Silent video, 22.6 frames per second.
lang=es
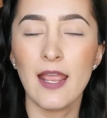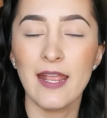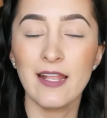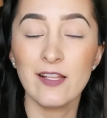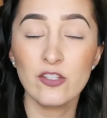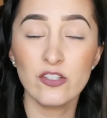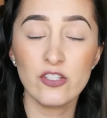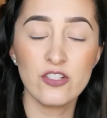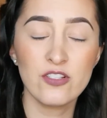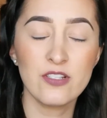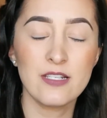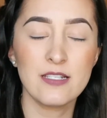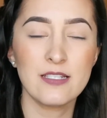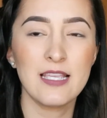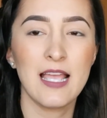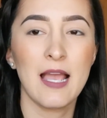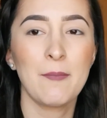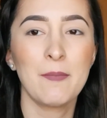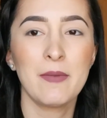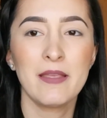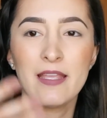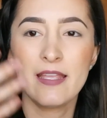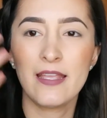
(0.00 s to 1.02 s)
entonces
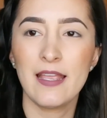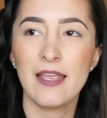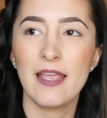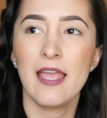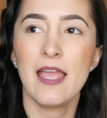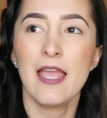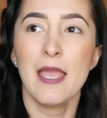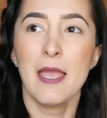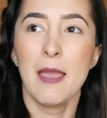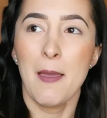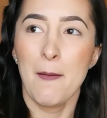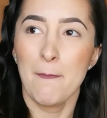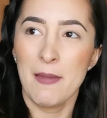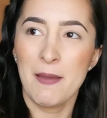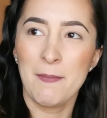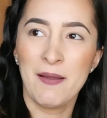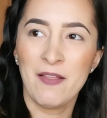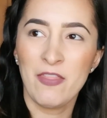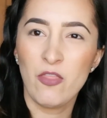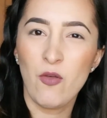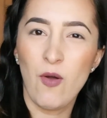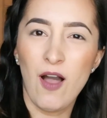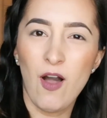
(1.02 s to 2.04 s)
ya me, me
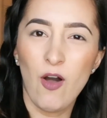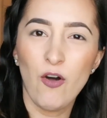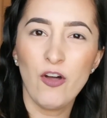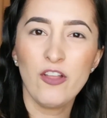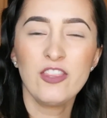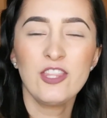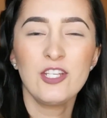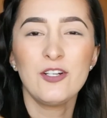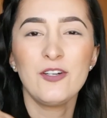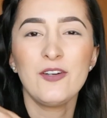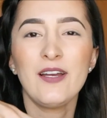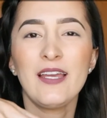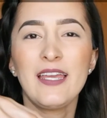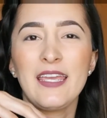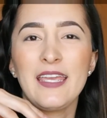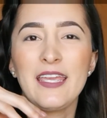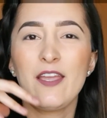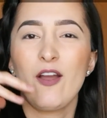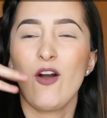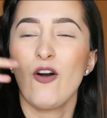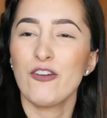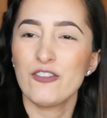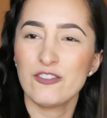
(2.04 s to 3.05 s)
mandó a otro
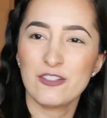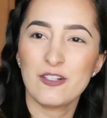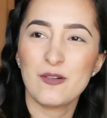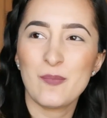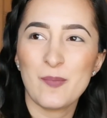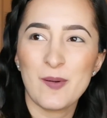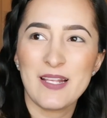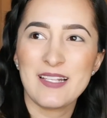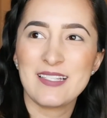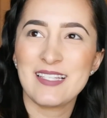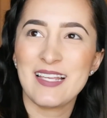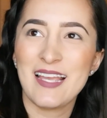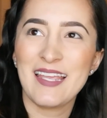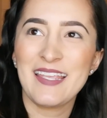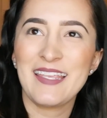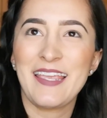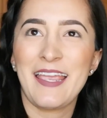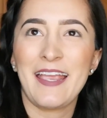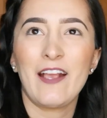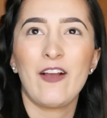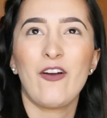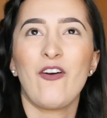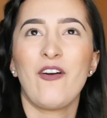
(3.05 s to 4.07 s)
y oh sorpresa,
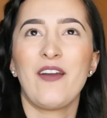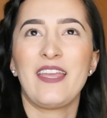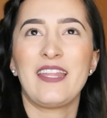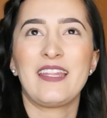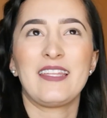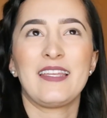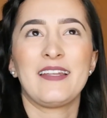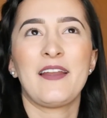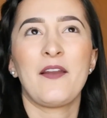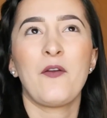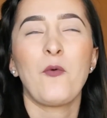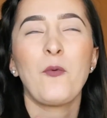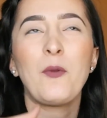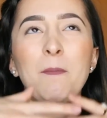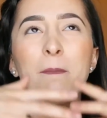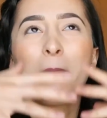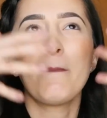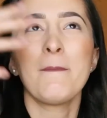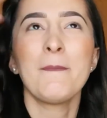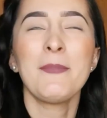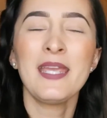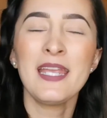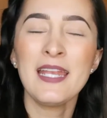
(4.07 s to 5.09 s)
llego y tienen
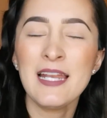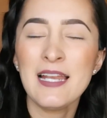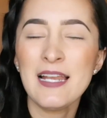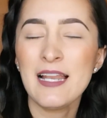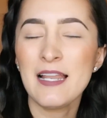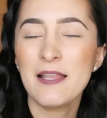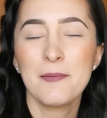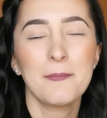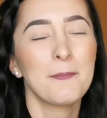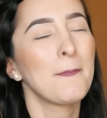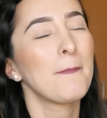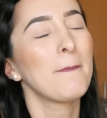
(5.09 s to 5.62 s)
mil,